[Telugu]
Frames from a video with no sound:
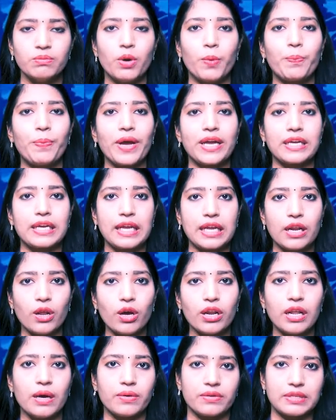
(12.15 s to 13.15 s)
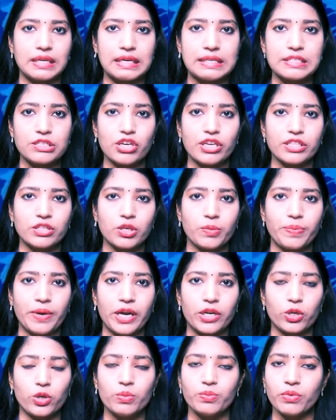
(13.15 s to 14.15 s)
ముప్పై కిలోల గంజాయితో
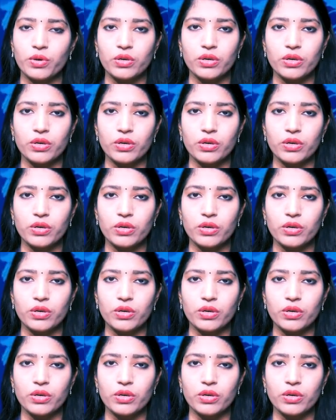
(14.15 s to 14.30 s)
పాటు